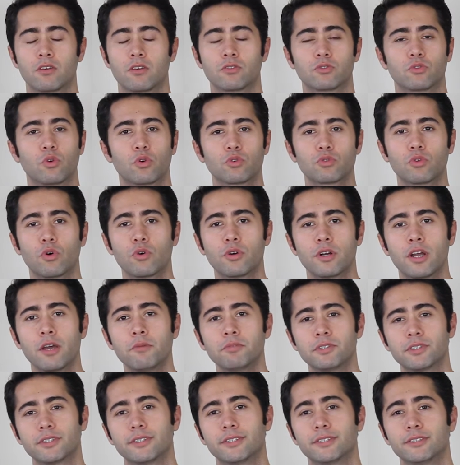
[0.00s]
Doktor
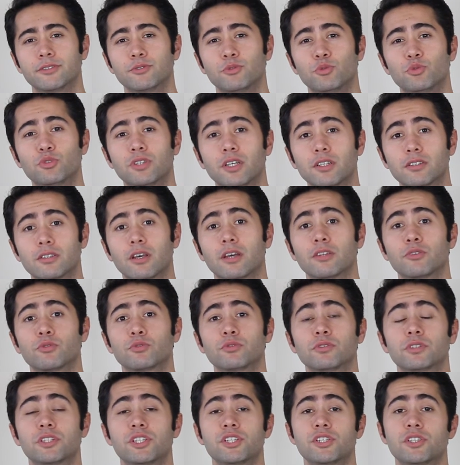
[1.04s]
Ramston'ın
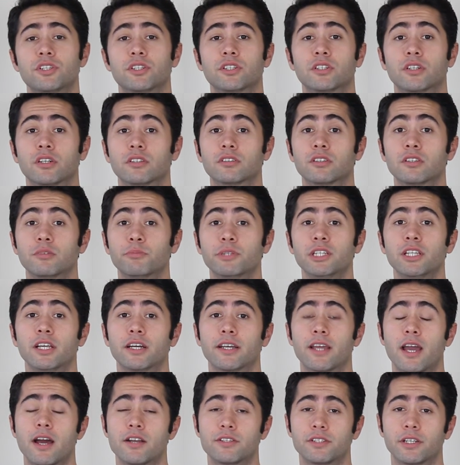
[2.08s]
189 kişinin katılımıyla
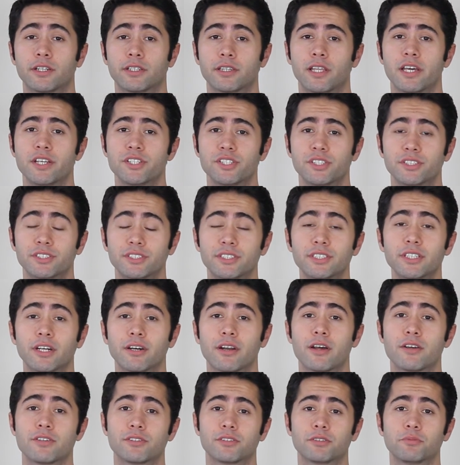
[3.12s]
gerçekleştirdiği
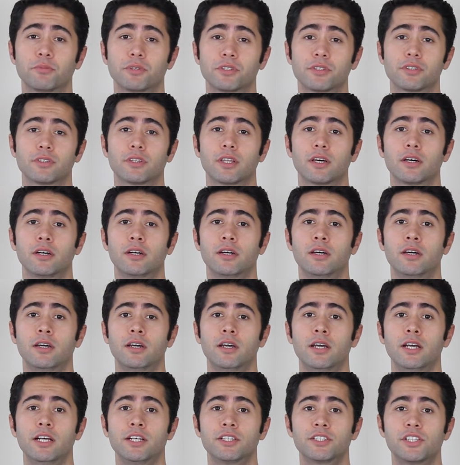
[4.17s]
araştırmasında
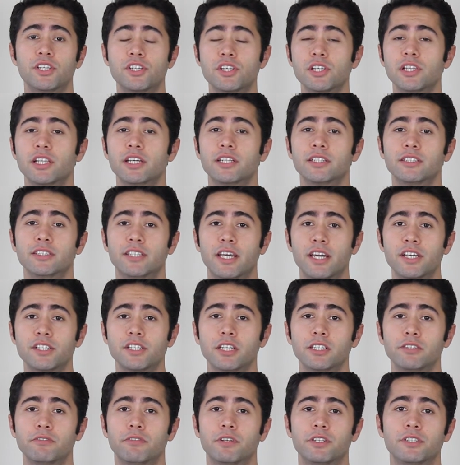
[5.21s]
kişilerin
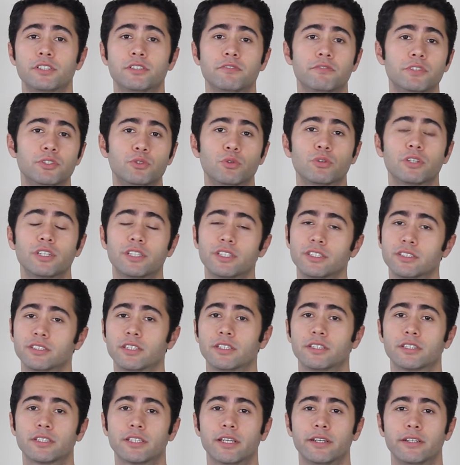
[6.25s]
dehşet verici videoları
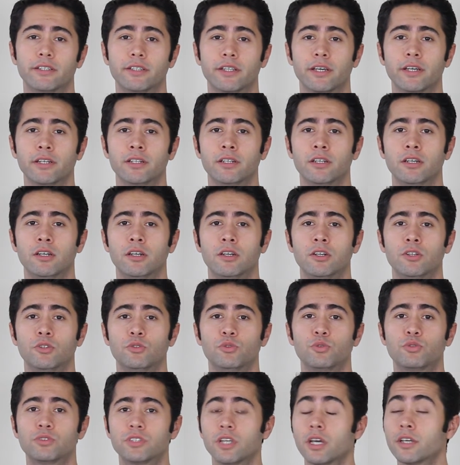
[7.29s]
izlediklerinde
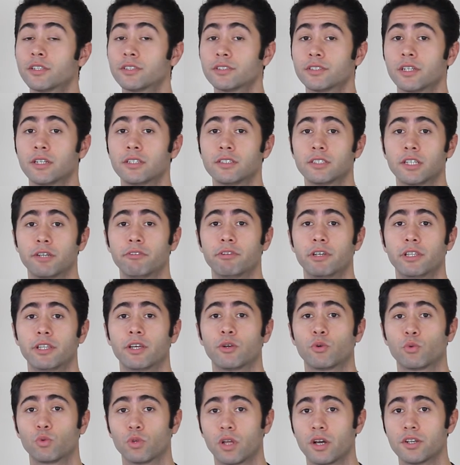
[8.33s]
yüksek stres seviyelerine
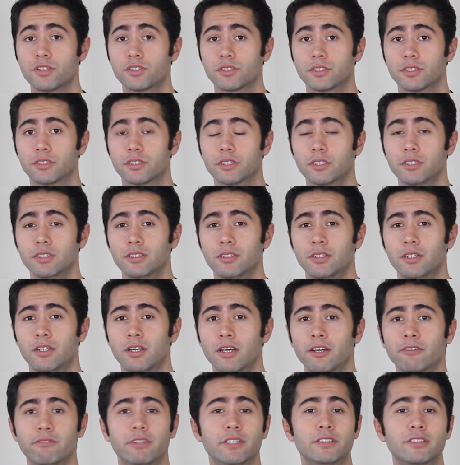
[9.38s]
ulaştığını
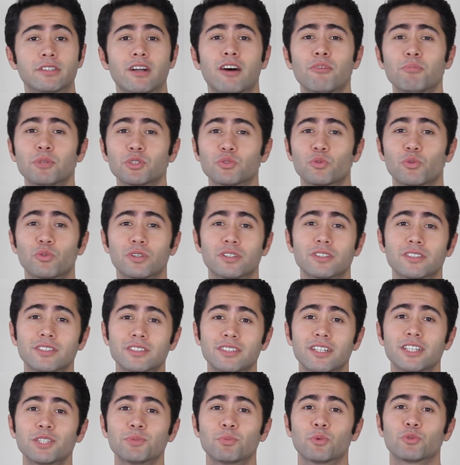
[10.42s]
ve travma sonrası
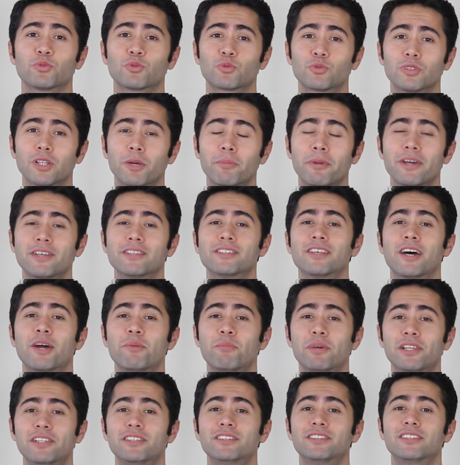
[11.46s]
stres bozukluğuna benzer
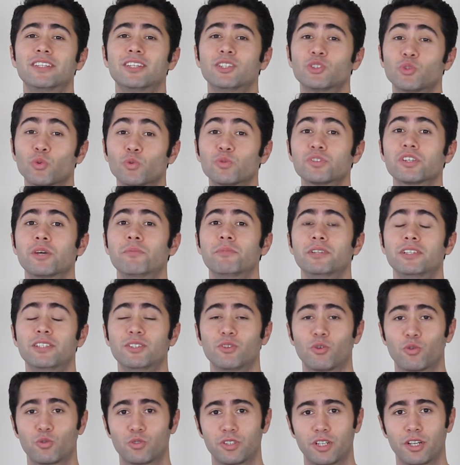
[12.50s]
belirtilerin oluşabildiğini
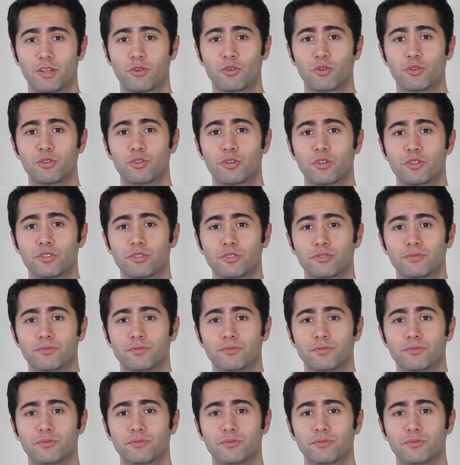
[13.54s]
ortaya koyuyor.